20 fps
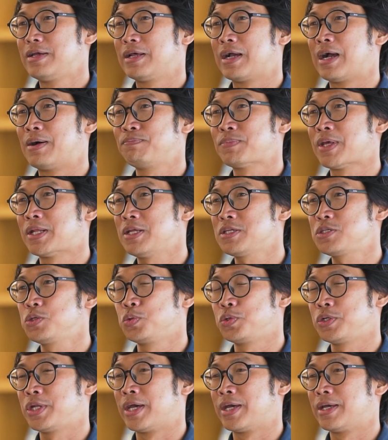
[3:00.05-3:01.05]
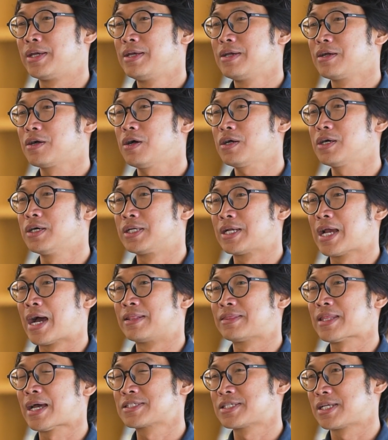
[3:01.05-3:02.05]
นะครับ ในที่สุดเนี่ยก็เกิดกา
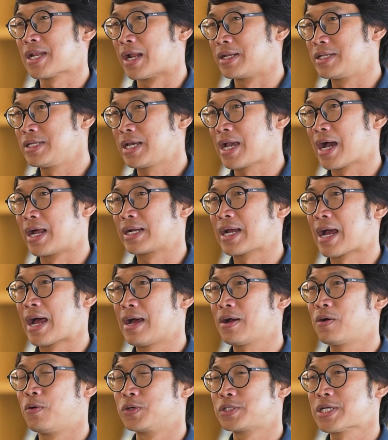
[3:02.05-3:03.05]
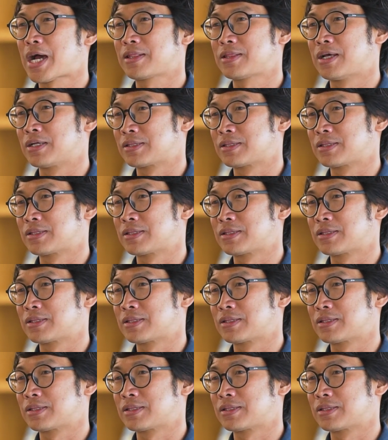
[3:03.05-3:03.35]
รตั้งสถานีการค้าของชาติ